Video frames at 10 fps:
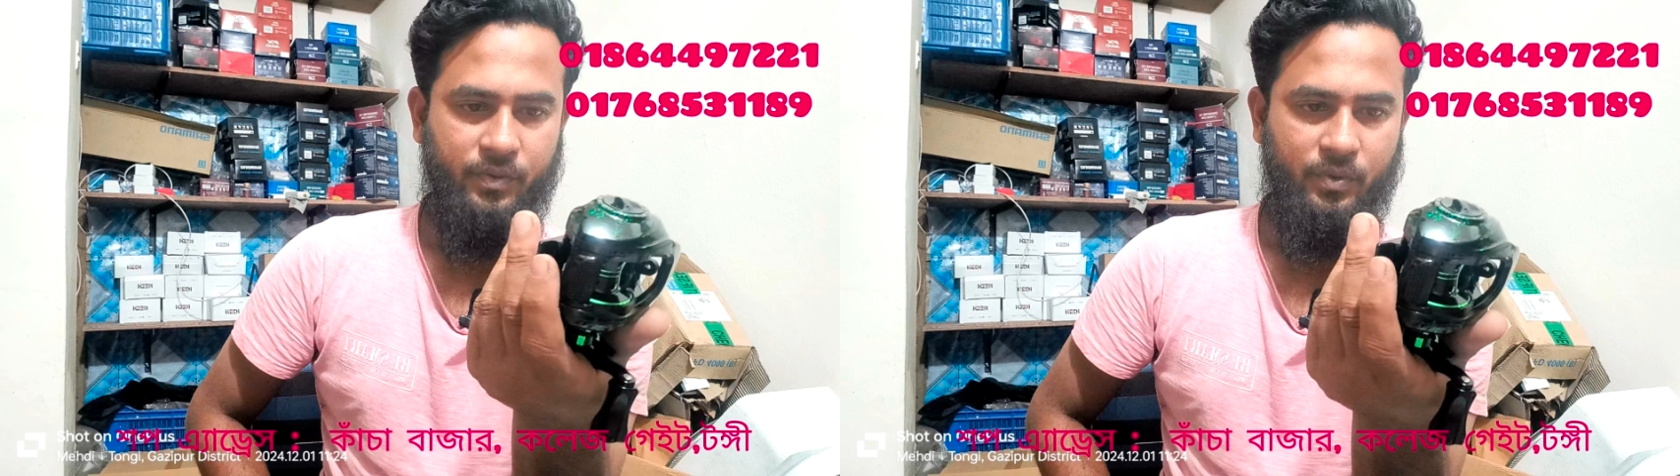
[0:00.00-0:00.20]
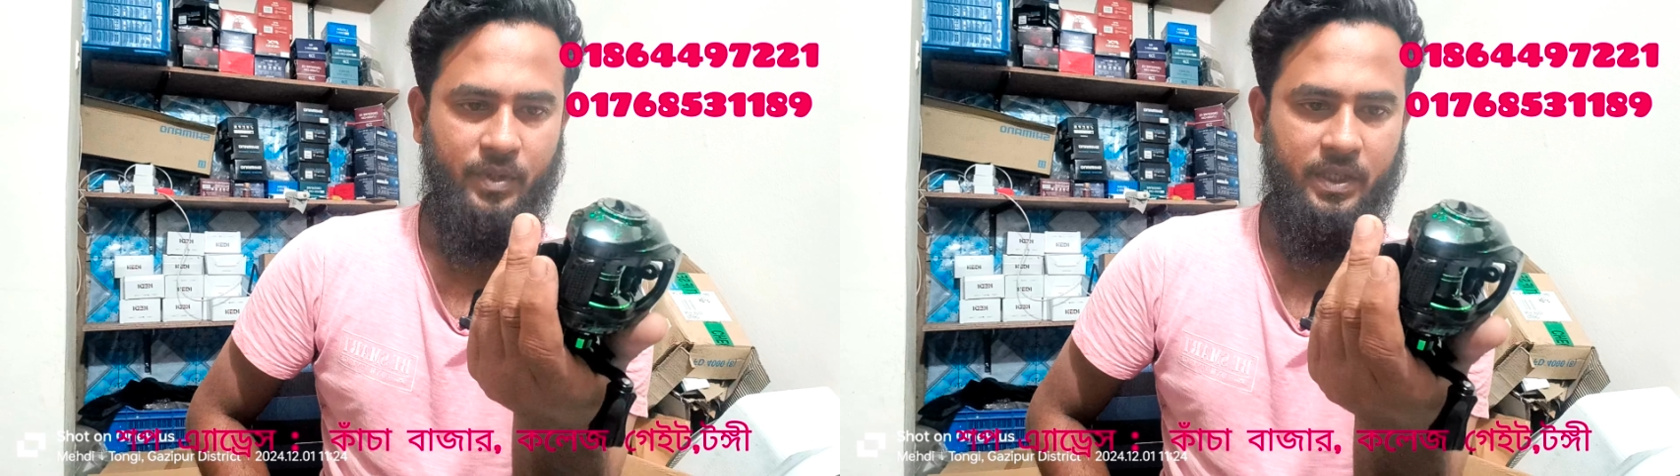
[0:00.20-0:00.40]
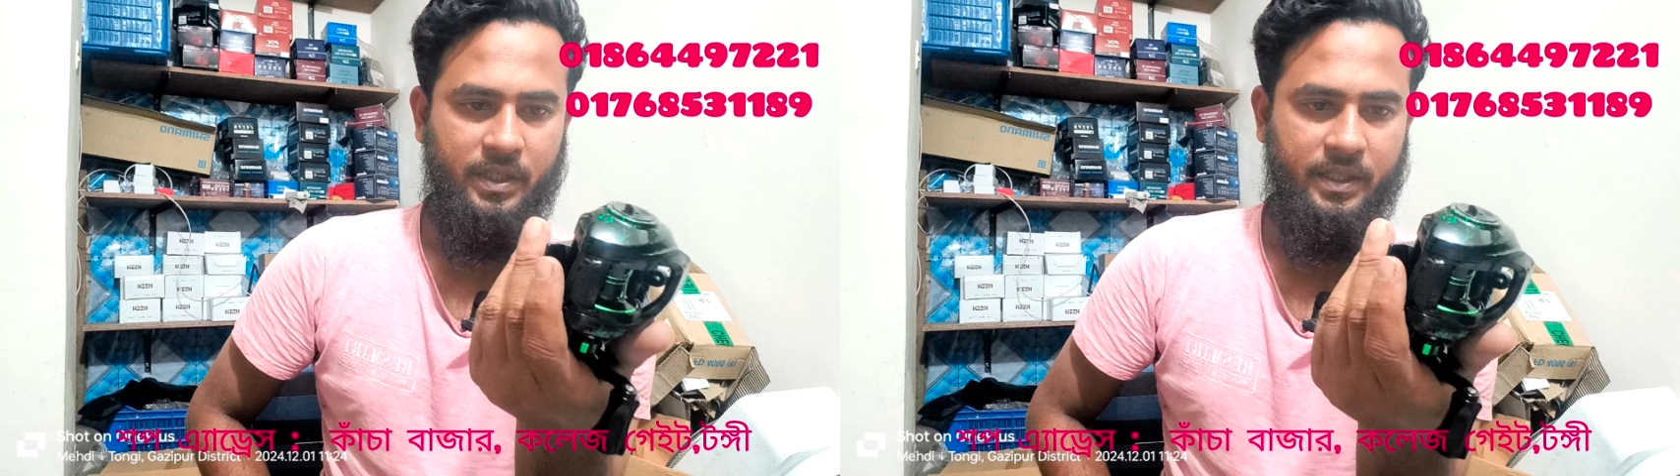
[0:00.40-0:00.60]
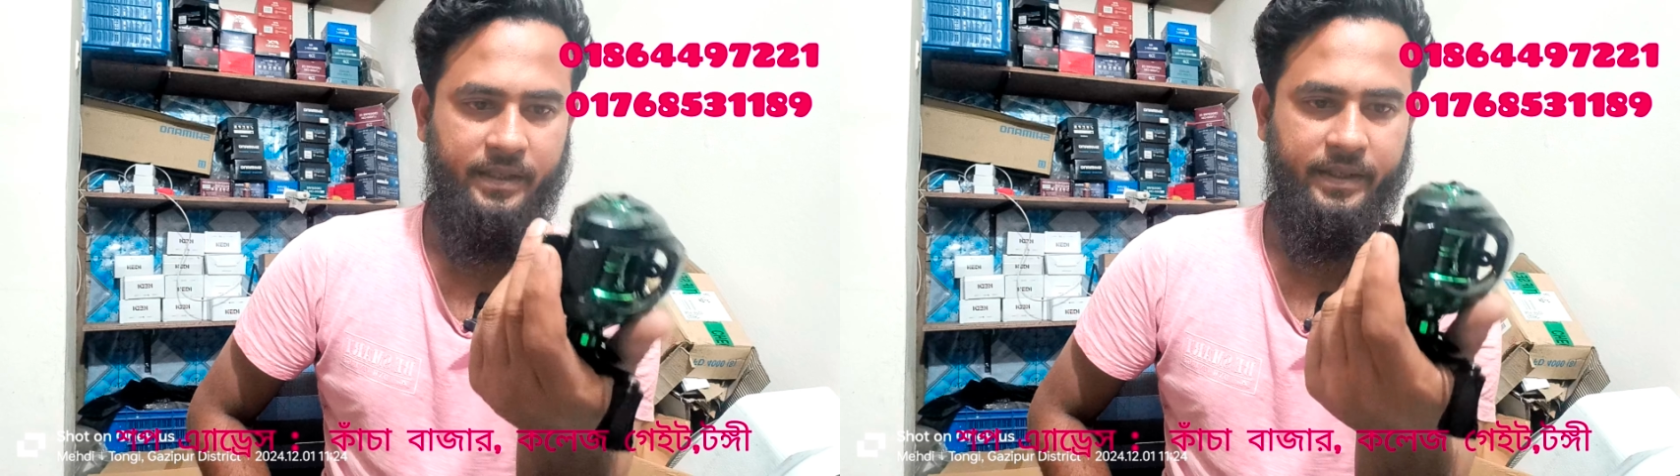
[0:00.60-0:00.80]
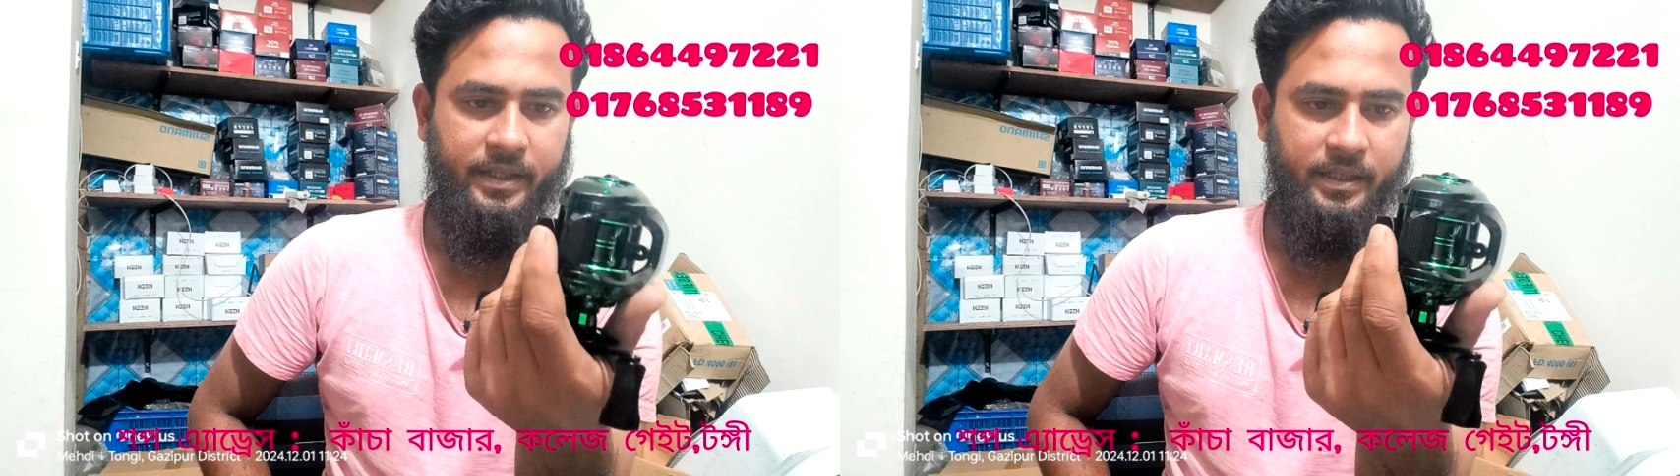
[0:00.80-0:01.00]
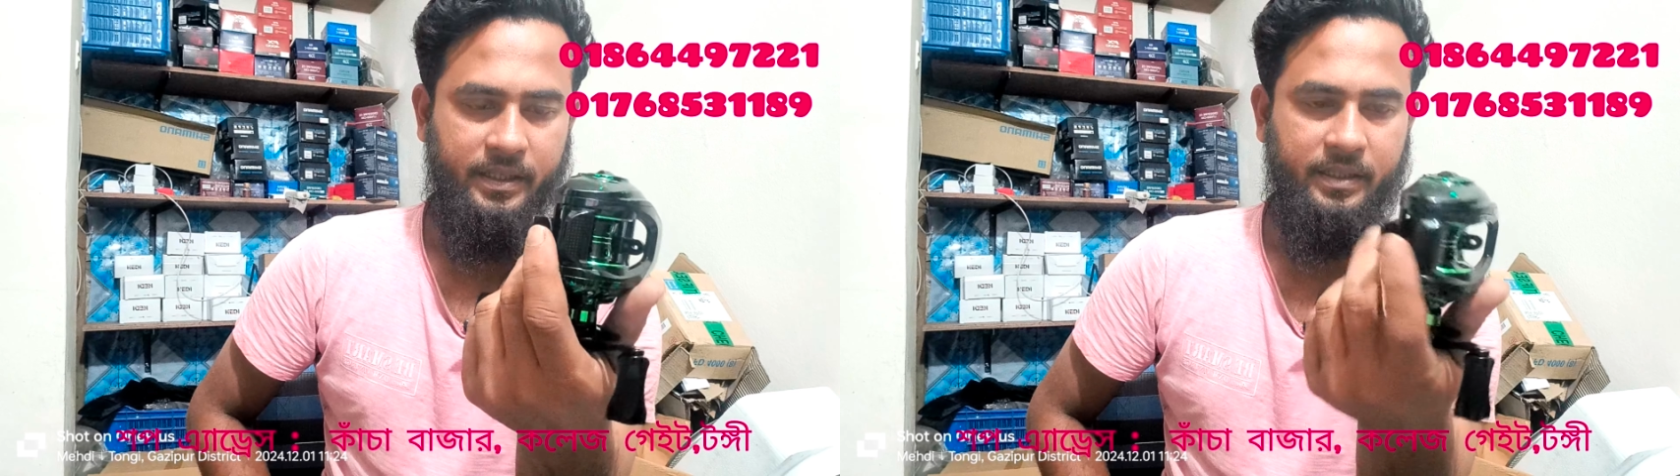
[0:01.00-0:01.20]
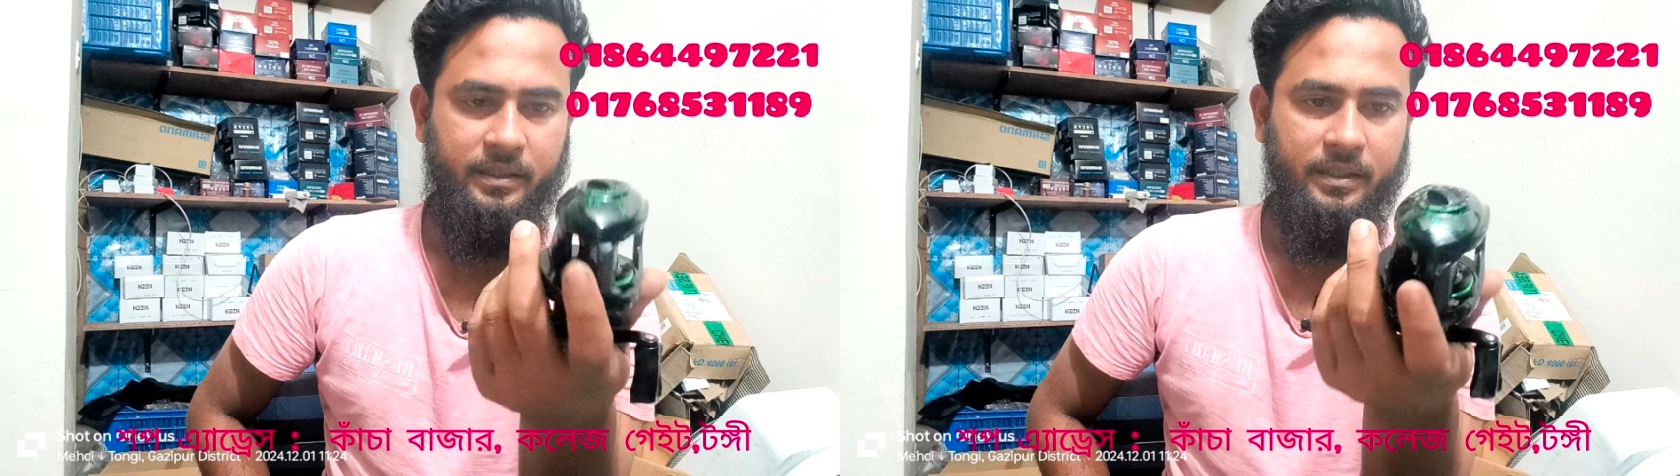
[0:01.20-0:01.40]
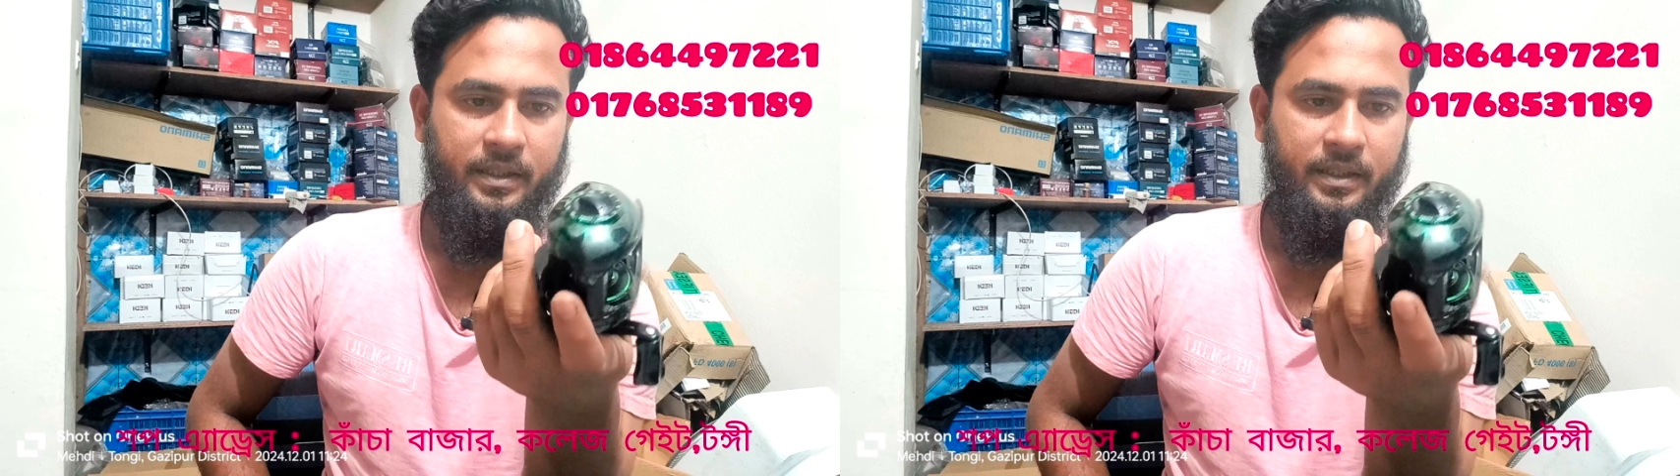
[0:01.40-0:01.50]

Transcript: কোয়ালিটির রিল আর কি